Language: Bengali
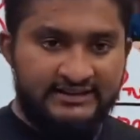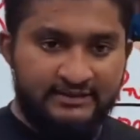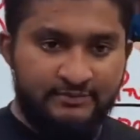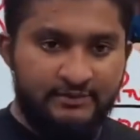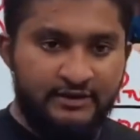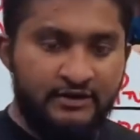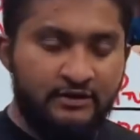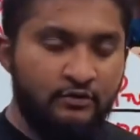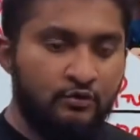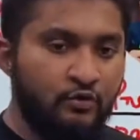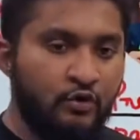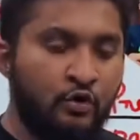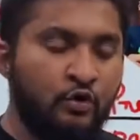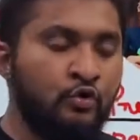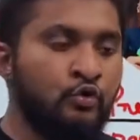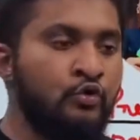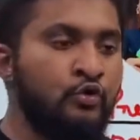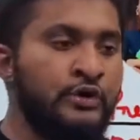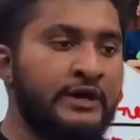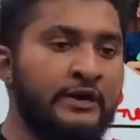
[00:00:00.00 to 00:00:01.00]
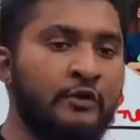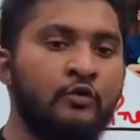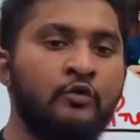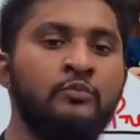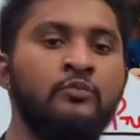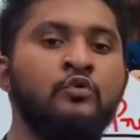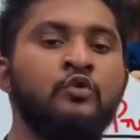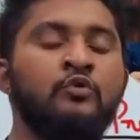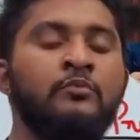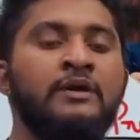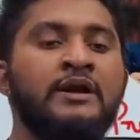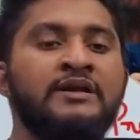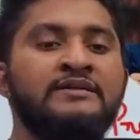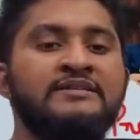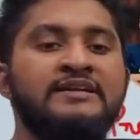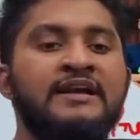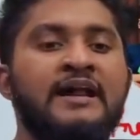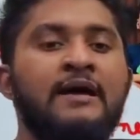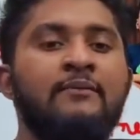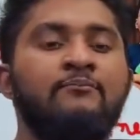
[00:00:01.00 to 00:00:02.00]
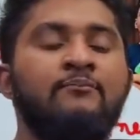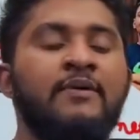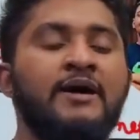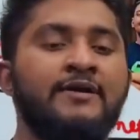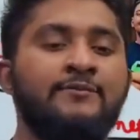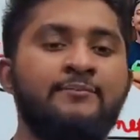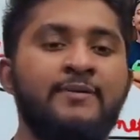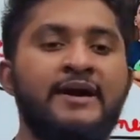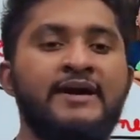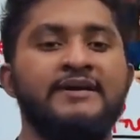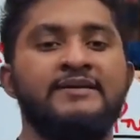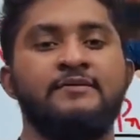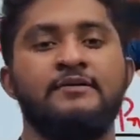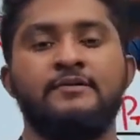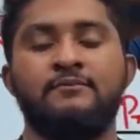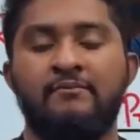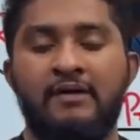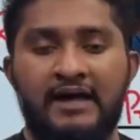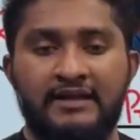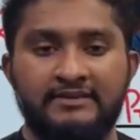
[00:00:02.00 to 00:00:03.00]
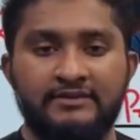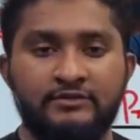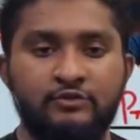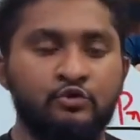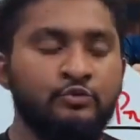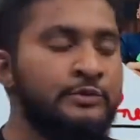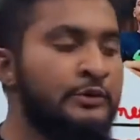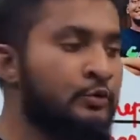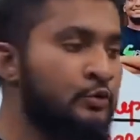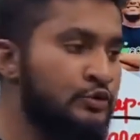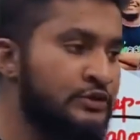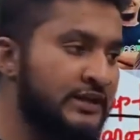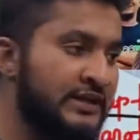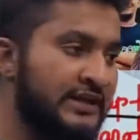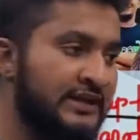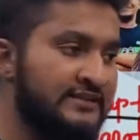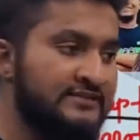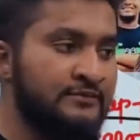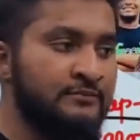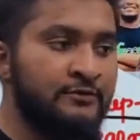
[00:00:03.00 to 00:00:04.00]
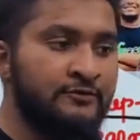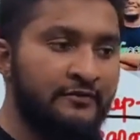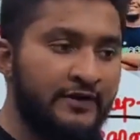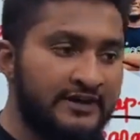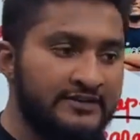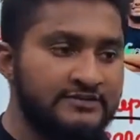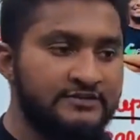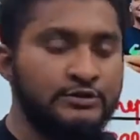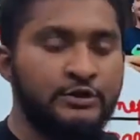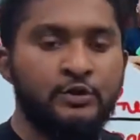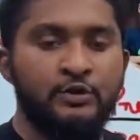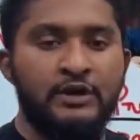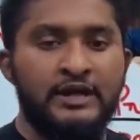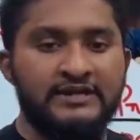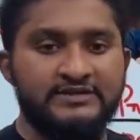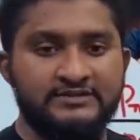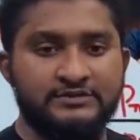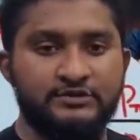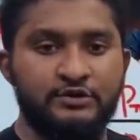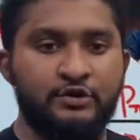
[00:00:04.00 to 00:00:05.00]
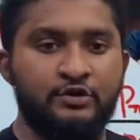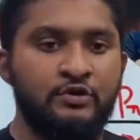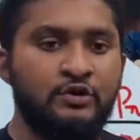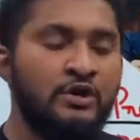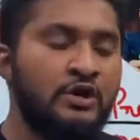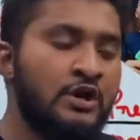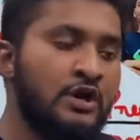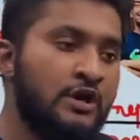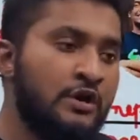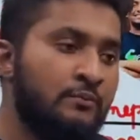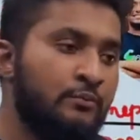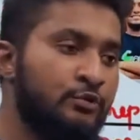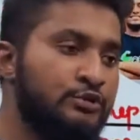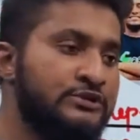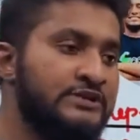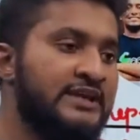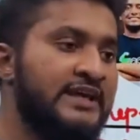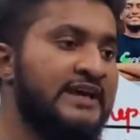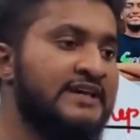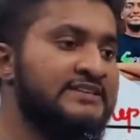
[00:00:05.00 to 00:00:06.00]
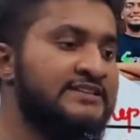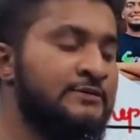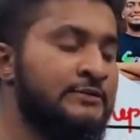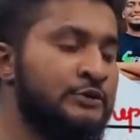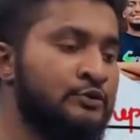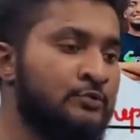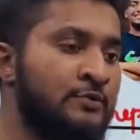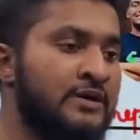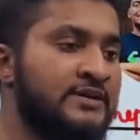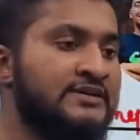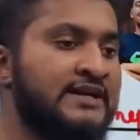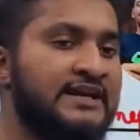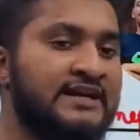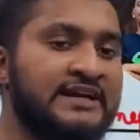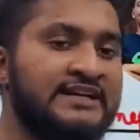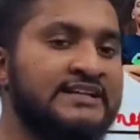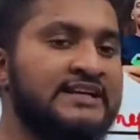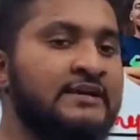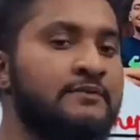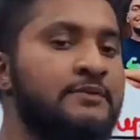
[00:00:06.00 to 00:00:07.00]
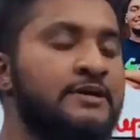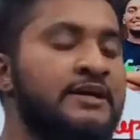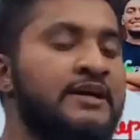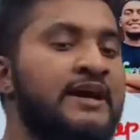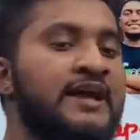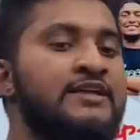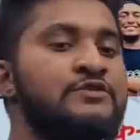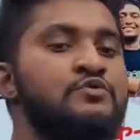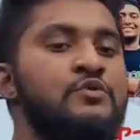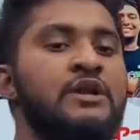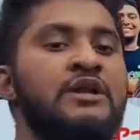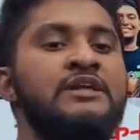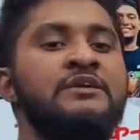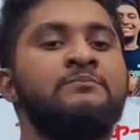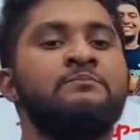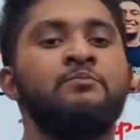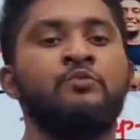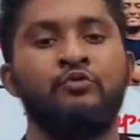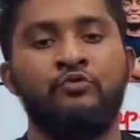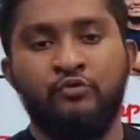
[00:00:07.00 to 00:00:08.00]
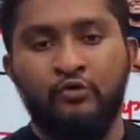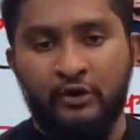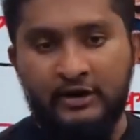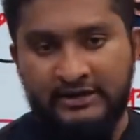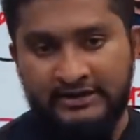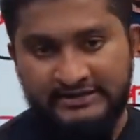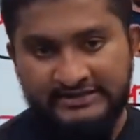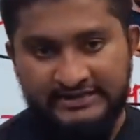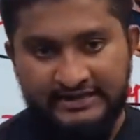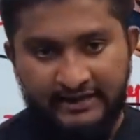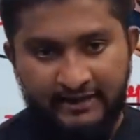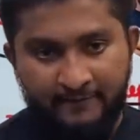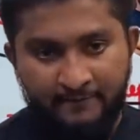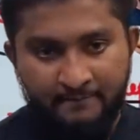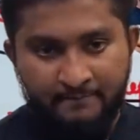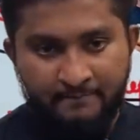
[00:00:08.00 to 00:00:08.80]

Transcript: দিবে কখনো এরকম করবা না যে নাম্বার পায়ে বাদ তুমি কোচিংয়ের এক্সামে ফার্স্ট হও লাস্ট হও প্রতিটা এক্সামে তোমার টার্গেট থাকবে গ্র্যাজুয়ালি ইম্প্রুভ করা নিজেকে